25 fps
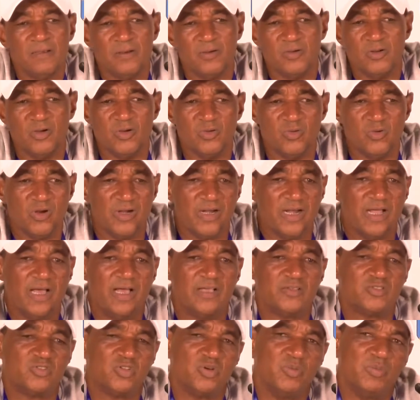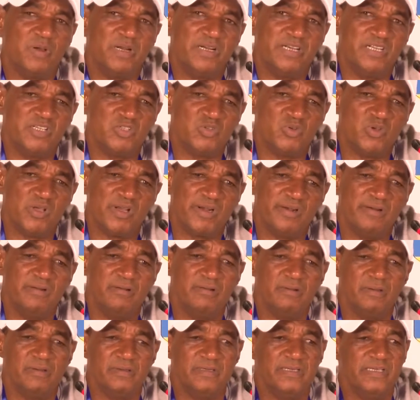Donc on a seulement des joueurs
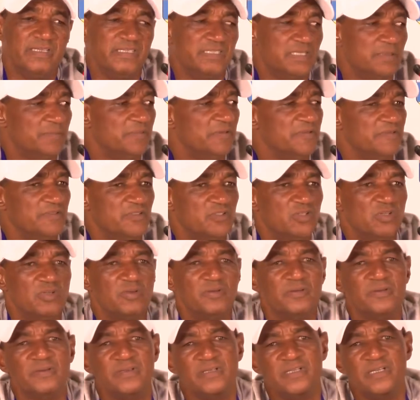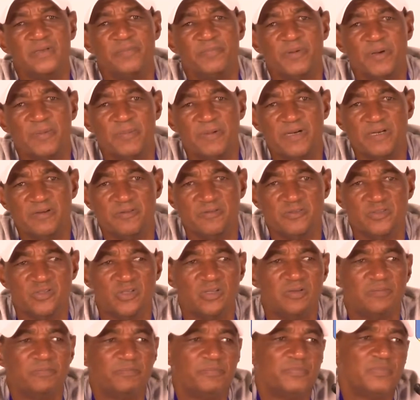de deuxième division et de première
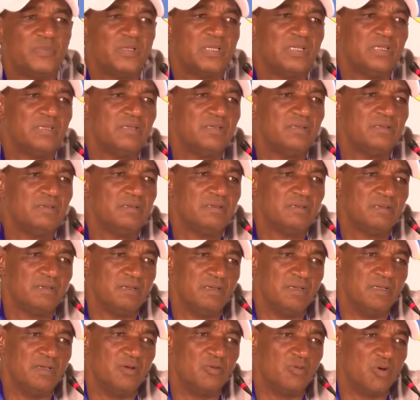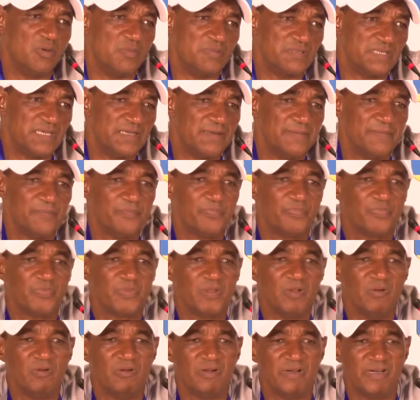division, et comme ça.
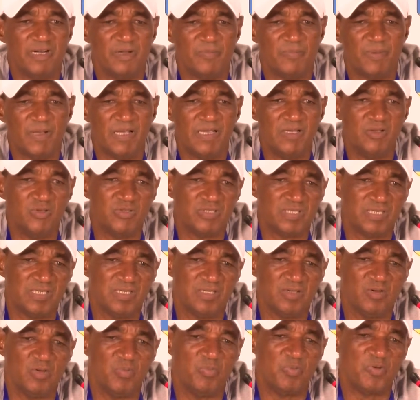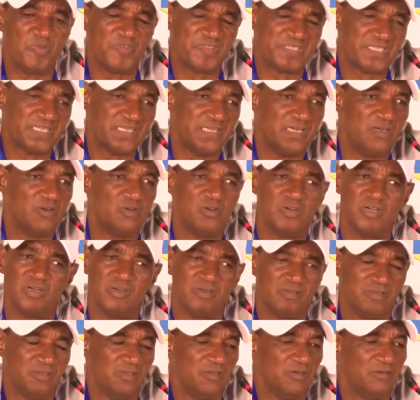Donc on n'a pas eu aussi, nos professionnels,
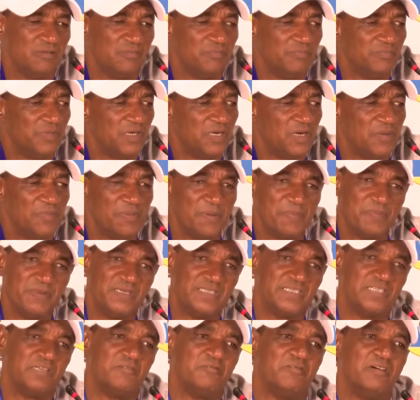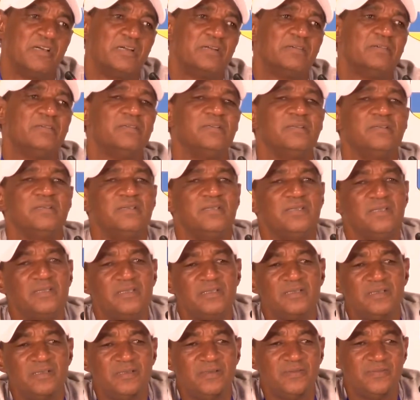on n'a pas pu les avoir.
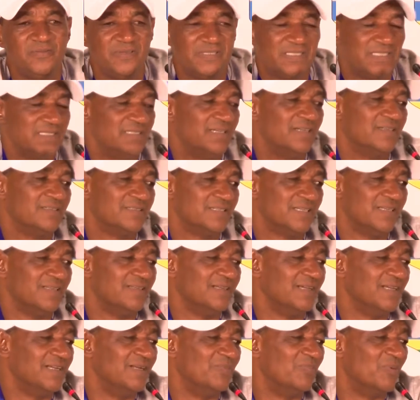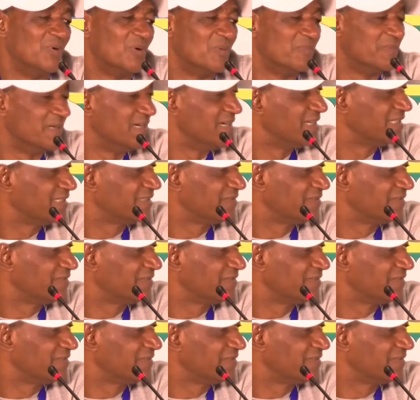Parce qu'il y, a les problèmes de date